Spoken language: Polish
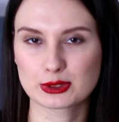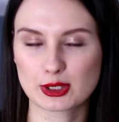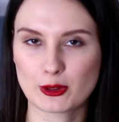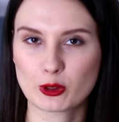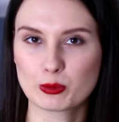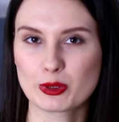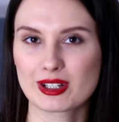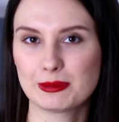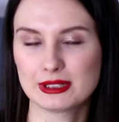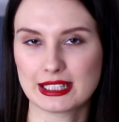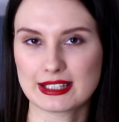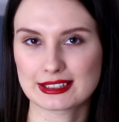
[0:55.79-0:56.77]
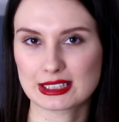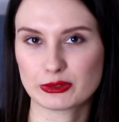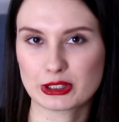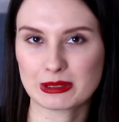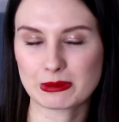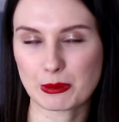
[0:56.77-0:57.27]
co roku biorę pytania ze
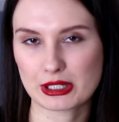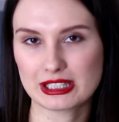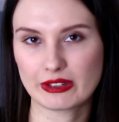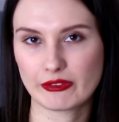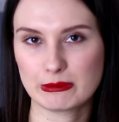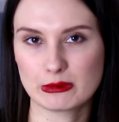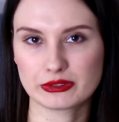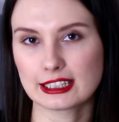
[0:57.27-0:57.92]
swoich poprzednich filmów.